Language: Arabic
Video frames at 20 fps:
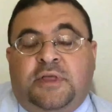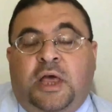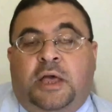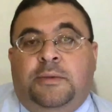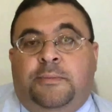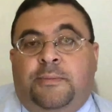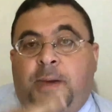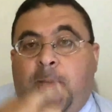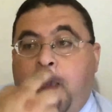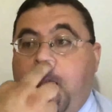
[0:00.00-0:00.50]

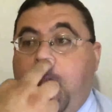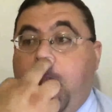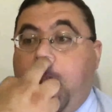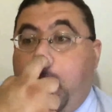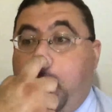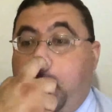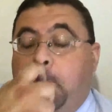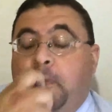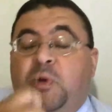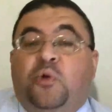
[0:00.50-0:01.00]
طيب
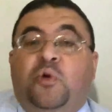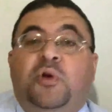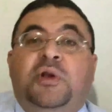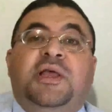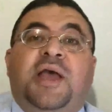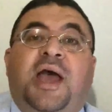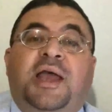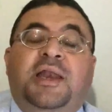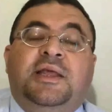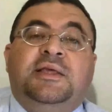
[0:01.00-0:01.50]

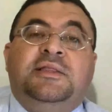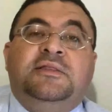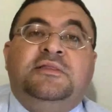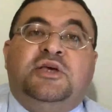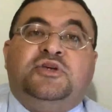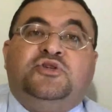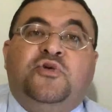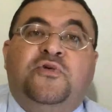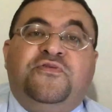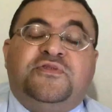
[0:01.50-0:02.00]
بيقول لي هل
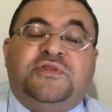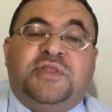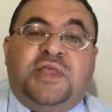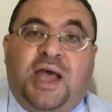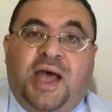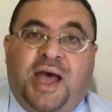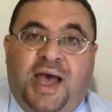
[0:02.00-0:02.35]
انت شفت